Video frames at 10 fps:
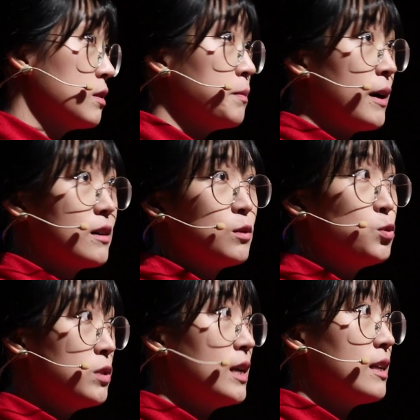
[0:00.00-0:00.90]
밖으로
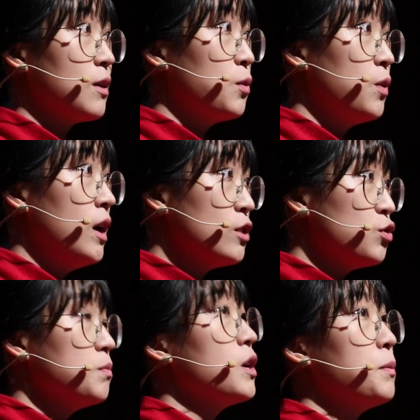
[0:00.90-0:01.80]
쫓아내고
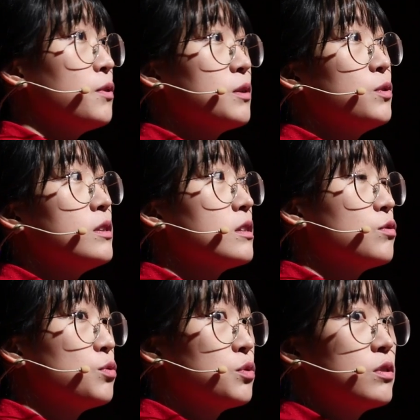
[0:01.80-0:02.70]
숨겨버리고 있는
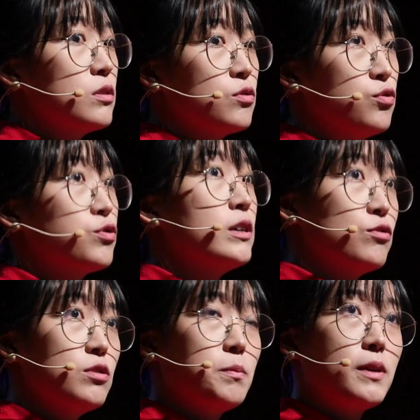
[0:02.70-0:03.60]
구조를 구축할
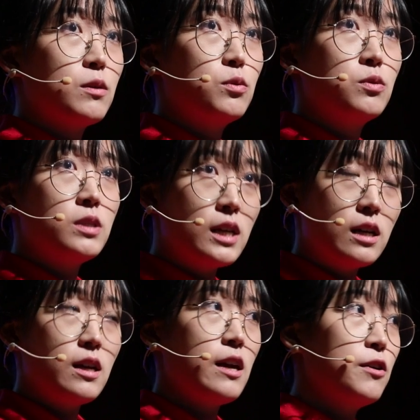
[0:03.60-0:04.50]
수는 없다고
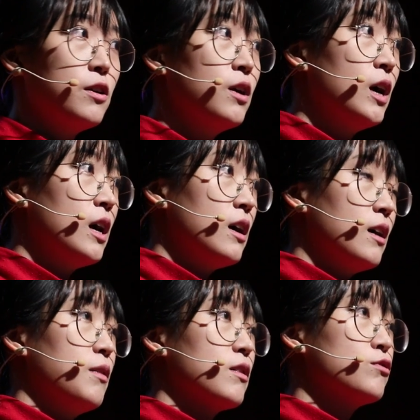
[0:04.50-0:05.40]
생각해요.
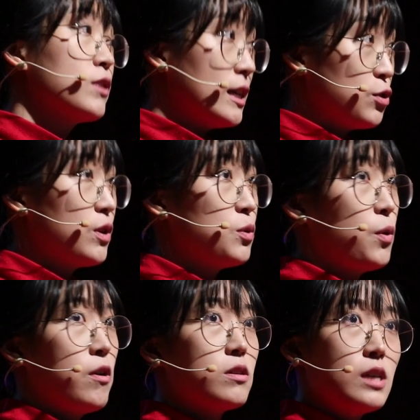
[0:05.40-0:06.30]
국가적인
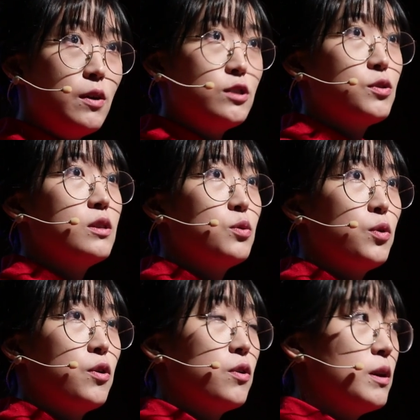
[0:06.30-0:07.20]
노력, 사회적인
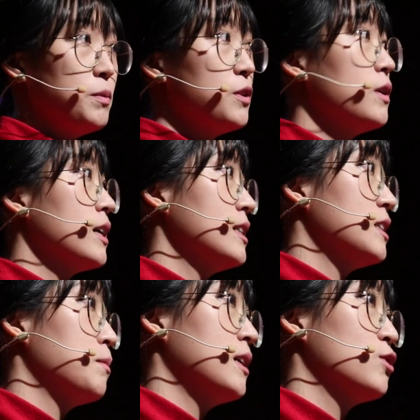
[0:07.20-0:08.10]
노력이
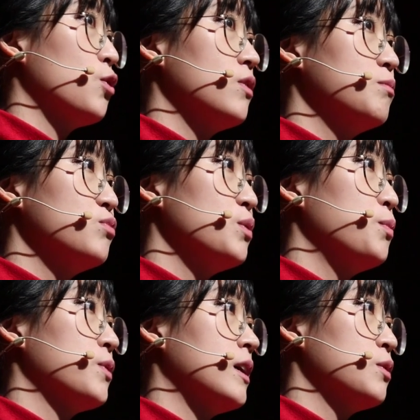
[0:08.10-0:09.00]
필요하겠지만 저는
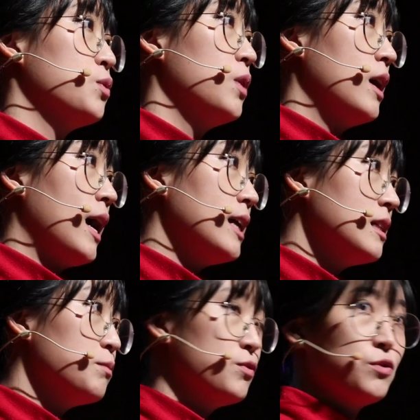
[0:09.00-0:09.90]
무엇보다도
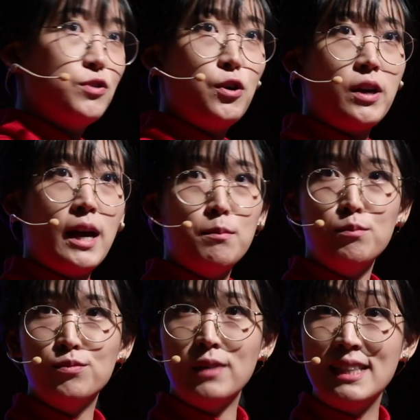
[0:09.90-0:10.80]
한 분, 여기 한,
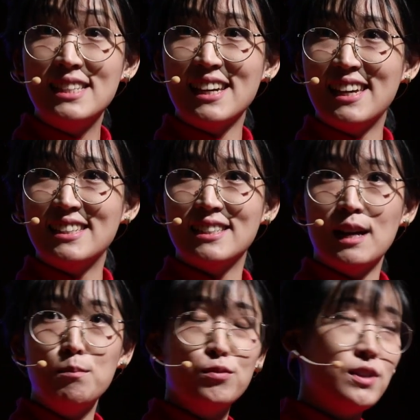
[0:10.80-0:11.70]
앉아 계신
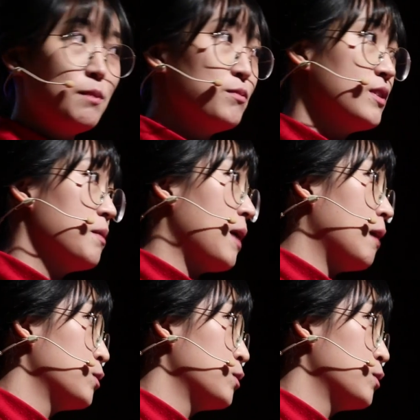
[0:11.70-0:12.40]
한 분 한 분의 마음